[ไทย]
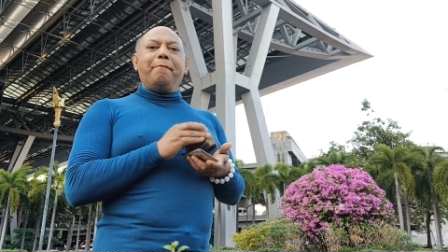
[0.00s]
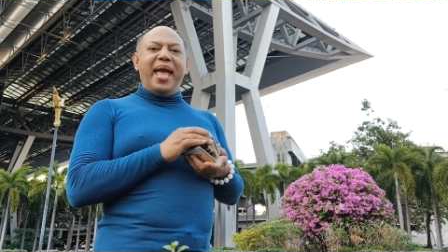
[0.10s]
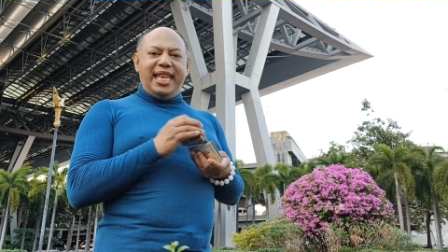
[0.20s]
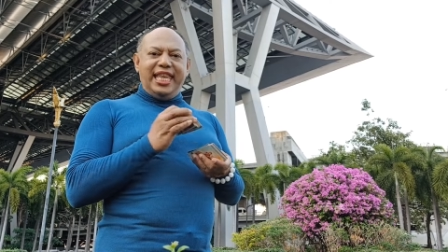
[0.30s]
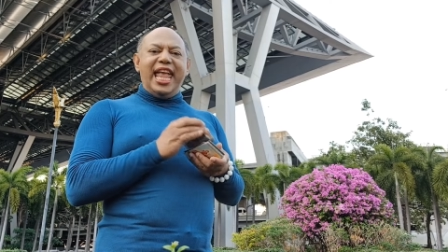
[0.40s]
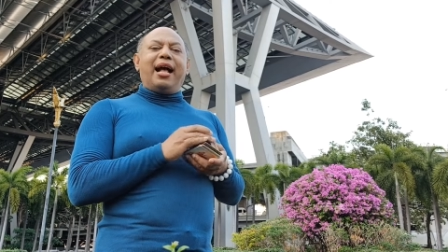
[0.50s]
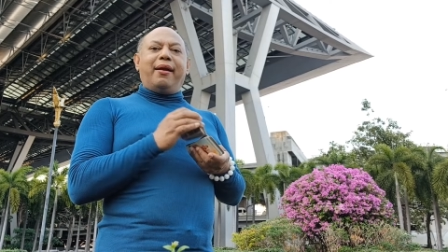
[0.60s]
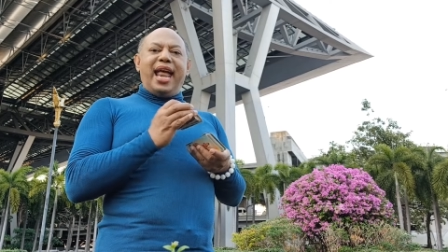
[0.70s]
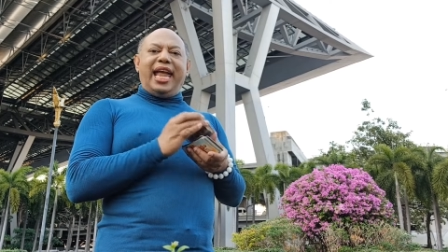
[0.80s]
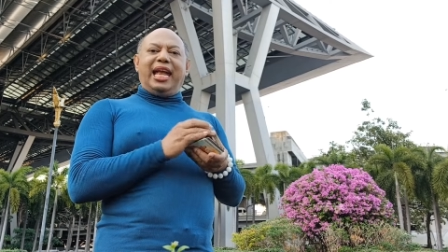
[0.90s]
เป็นอย่าง
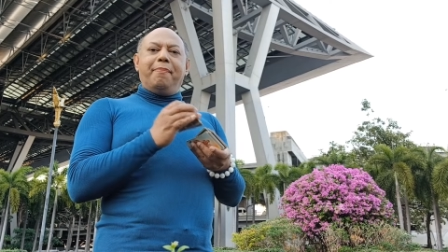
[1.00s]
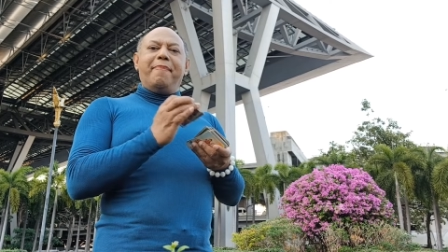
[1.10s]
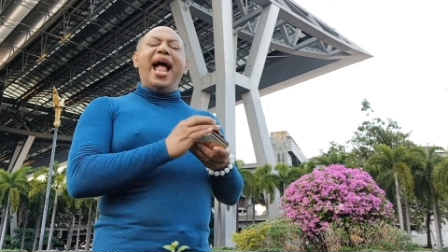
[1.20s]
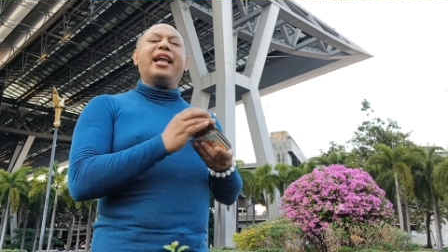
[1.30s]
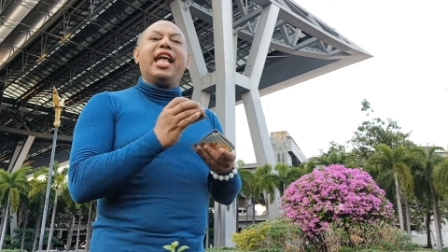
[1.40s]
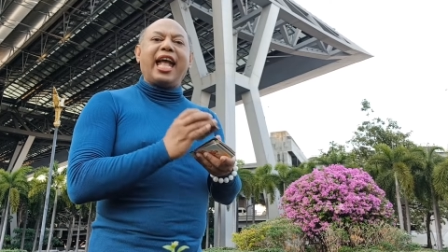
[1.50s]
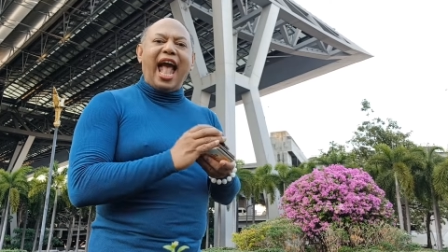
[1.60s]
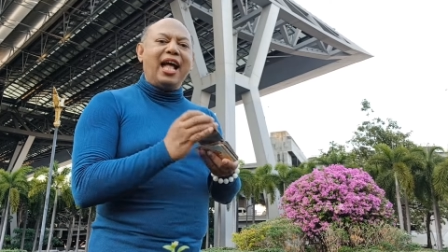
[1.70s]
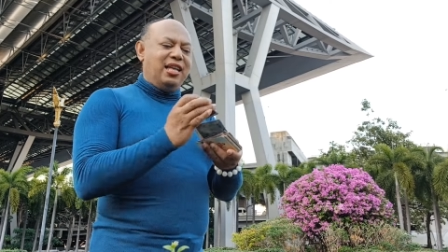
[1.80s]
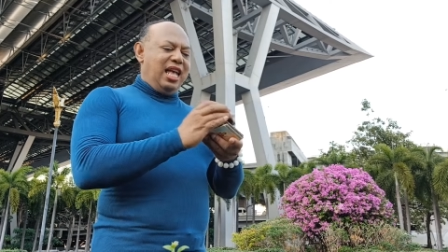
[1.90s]
ไรกันบ้างนะคะ
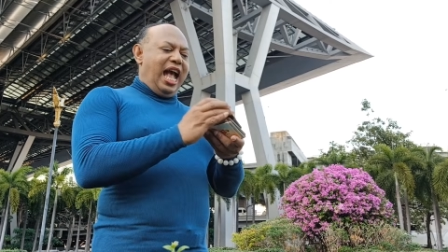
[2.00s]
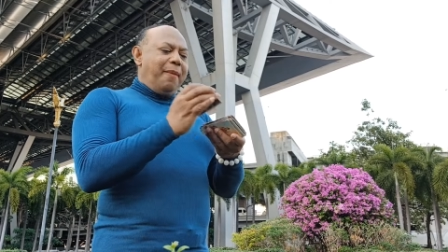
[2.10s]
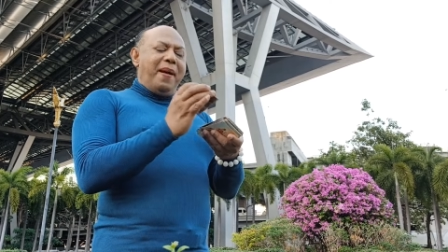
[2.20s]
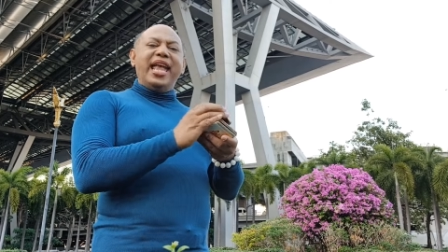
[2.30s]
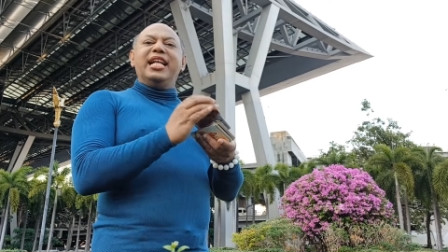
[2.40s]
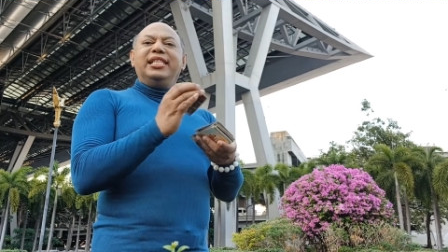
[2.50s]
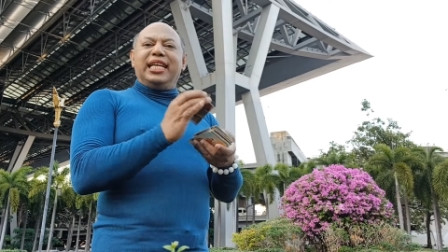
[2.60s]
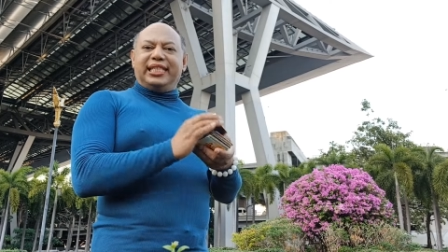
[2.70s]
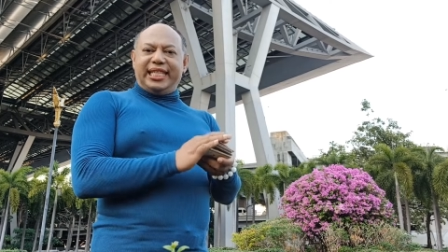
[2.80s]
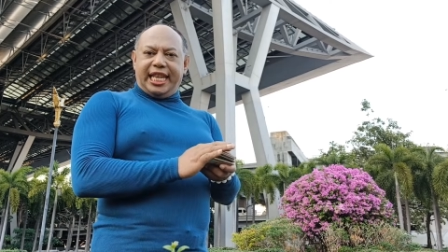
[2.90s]
ให้ไพ่อันศั
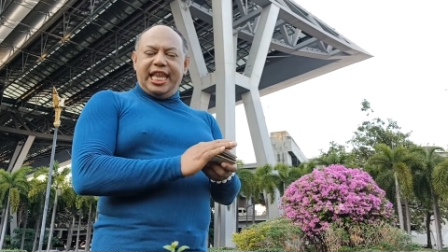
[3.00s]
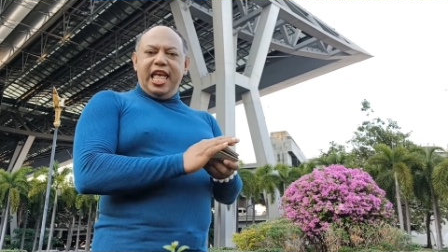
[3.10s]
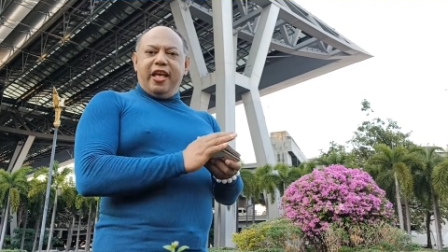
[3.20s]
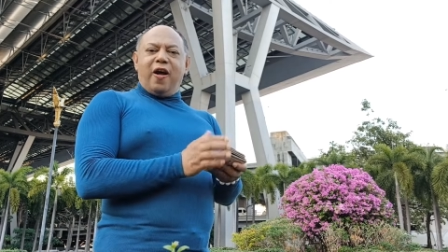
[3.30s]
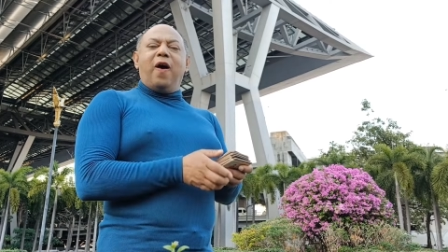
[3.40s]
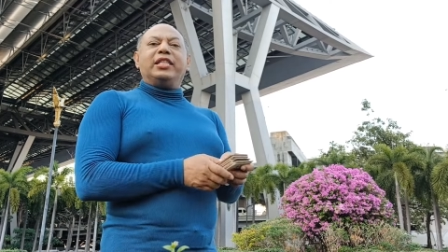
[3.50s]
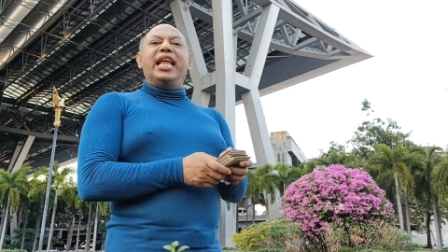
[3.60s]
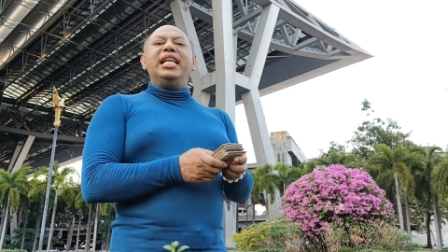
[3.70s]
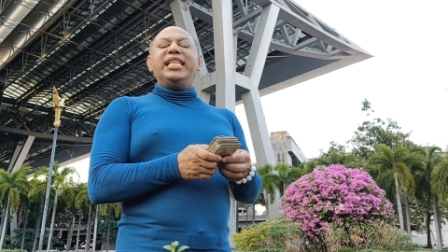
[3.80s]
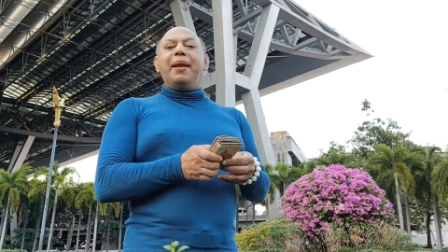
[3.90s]
กดิ์สิทธิ์ของ ท่า
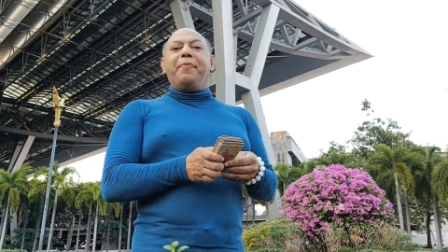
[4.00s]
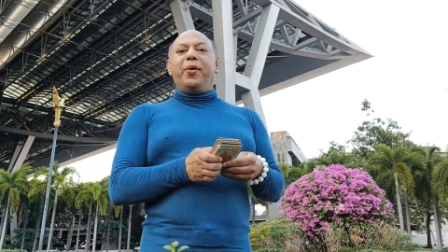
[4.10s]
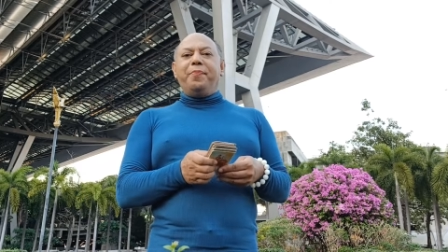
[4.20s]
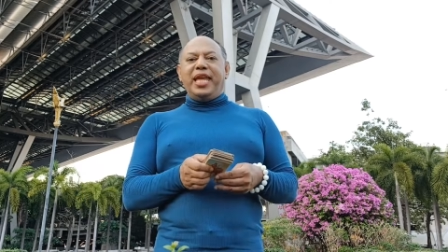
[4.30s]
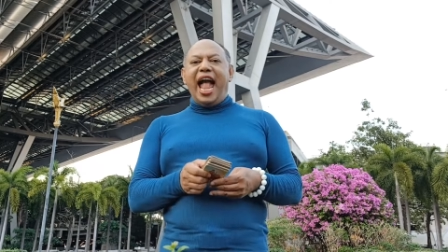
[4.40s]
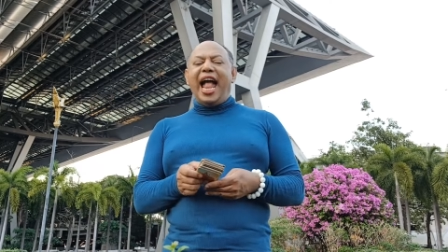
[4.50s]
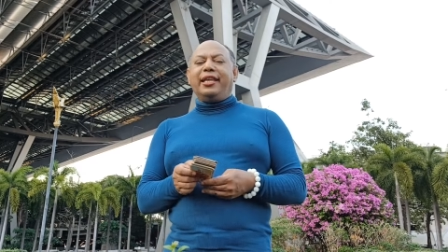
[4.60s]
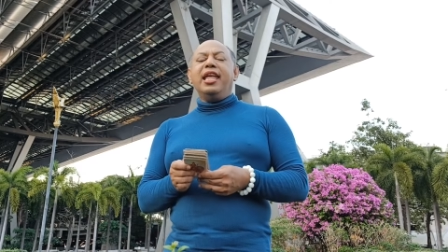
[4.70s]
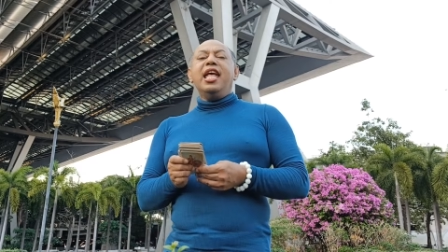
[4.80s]
น อาจารย์พรหมยาน